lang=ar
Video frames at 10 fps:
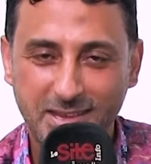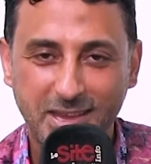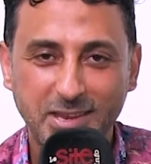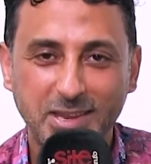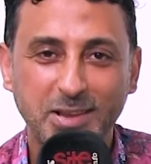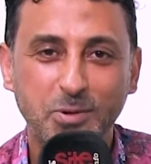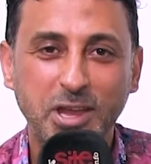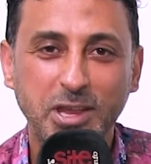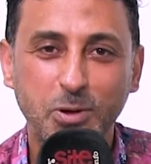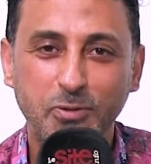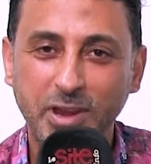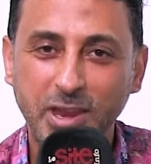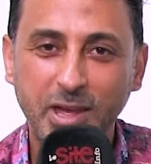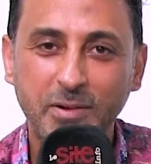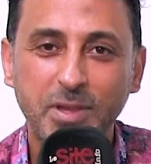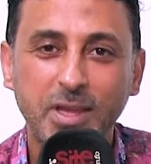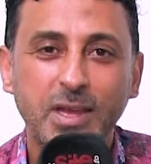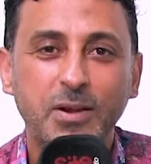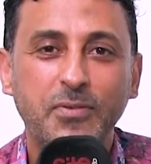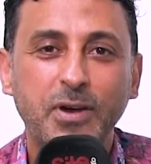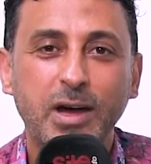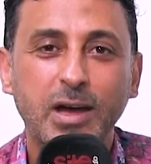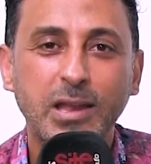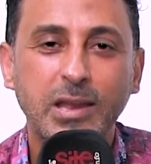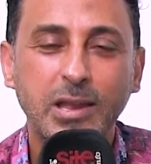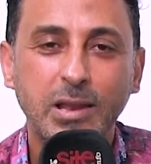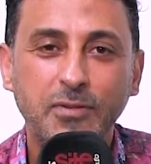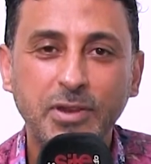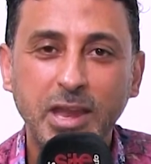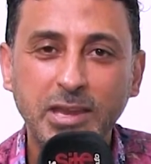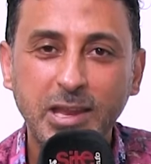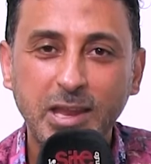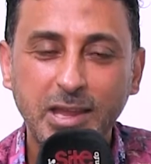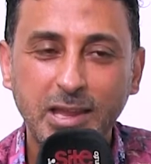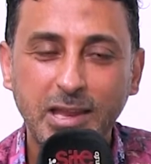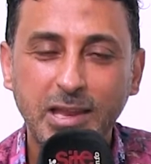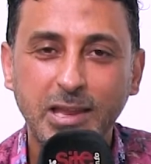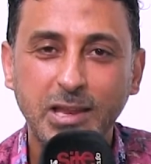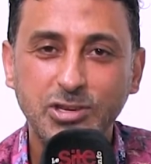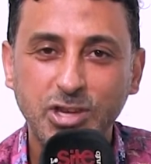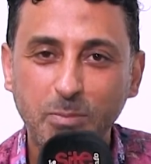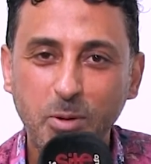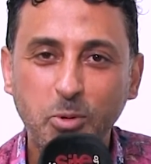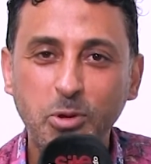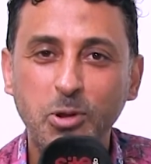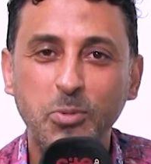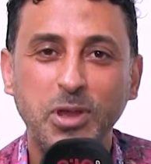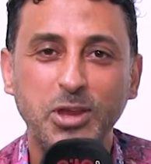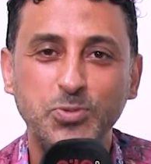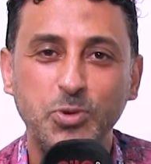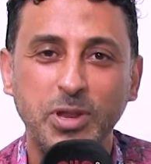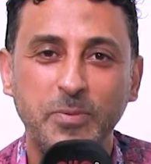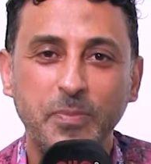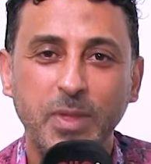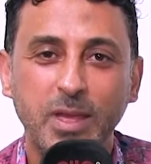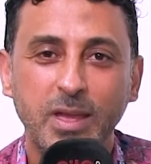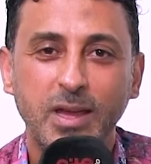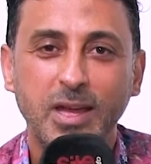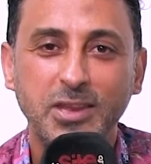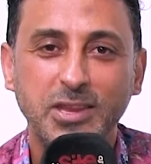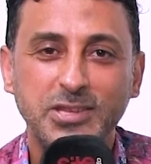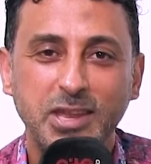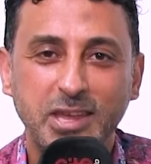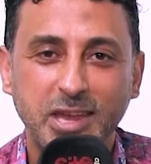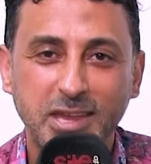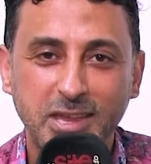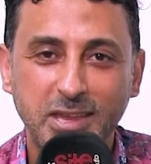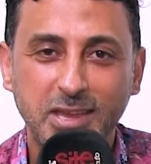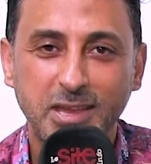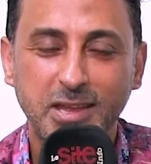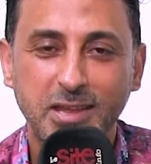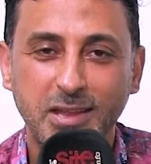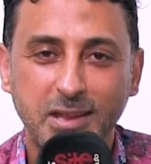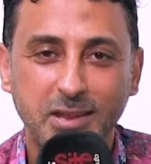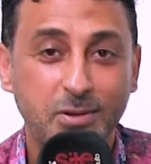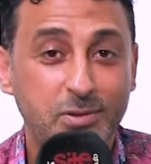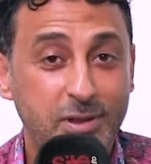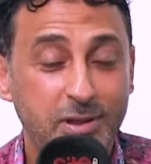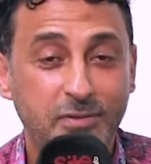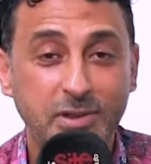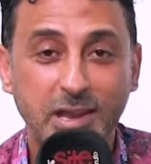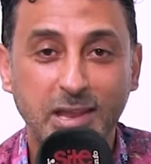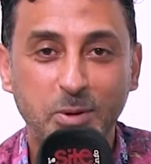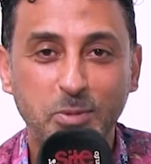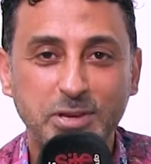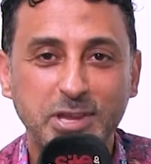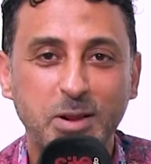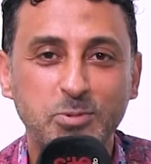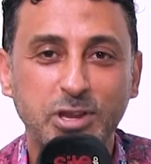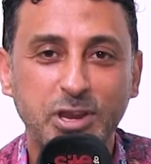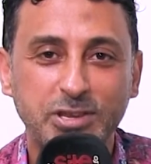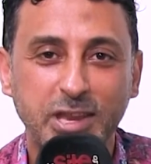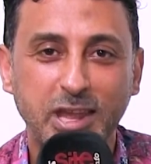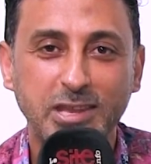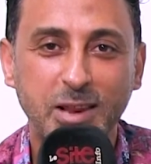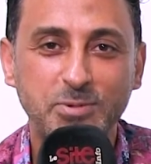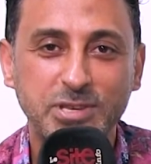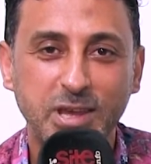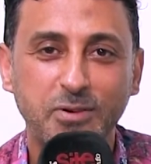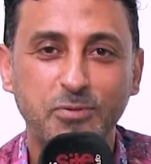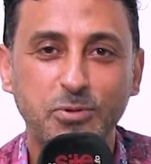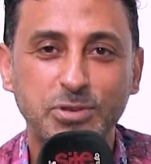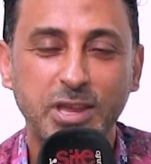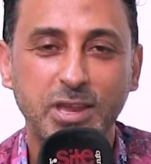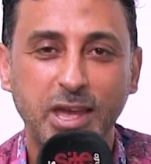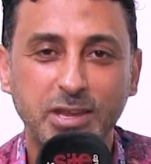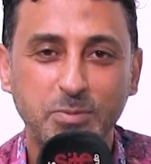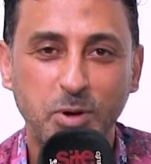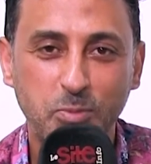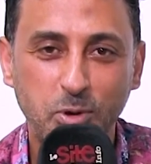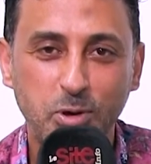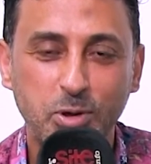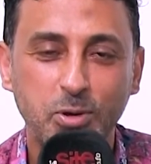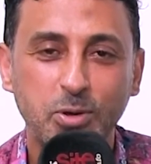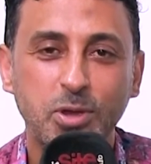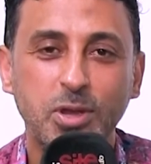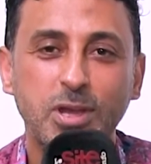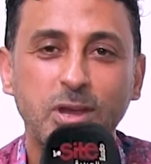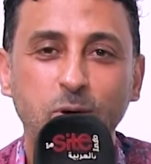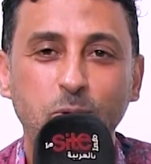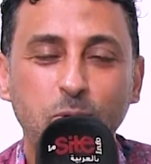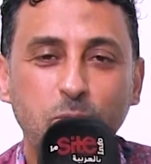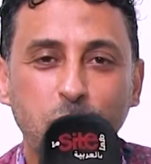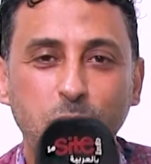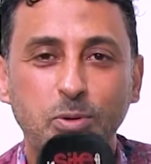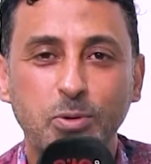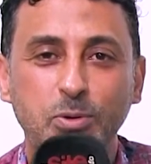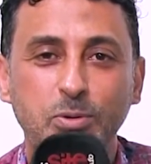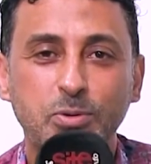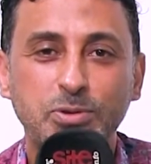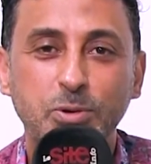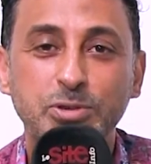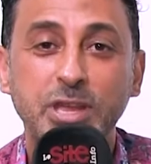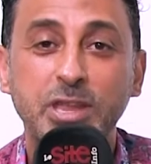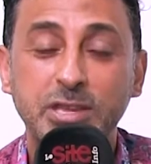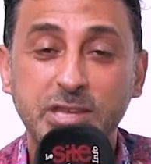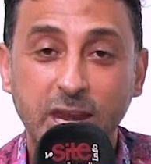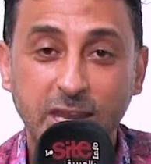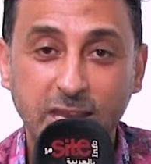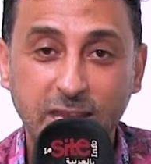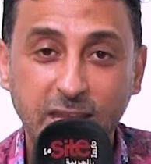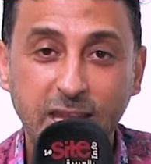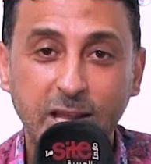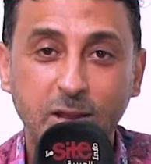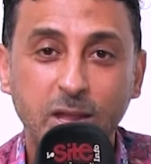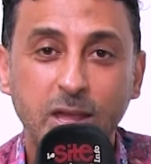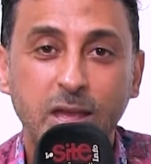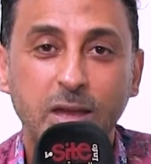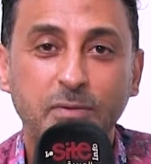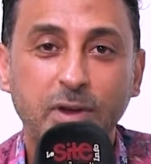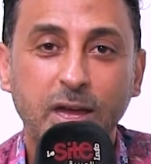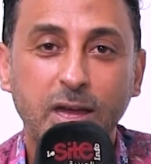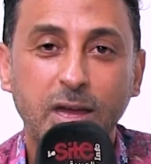يعني وحيده وفريده فالفنانين الشباب كلهم كيعجبوني عندي صديقي آه، الفنان الكبير سعد المجرد صديق ديالي بزاف والاستاذ حاتم عمور والاستاذ نزار ايديل ف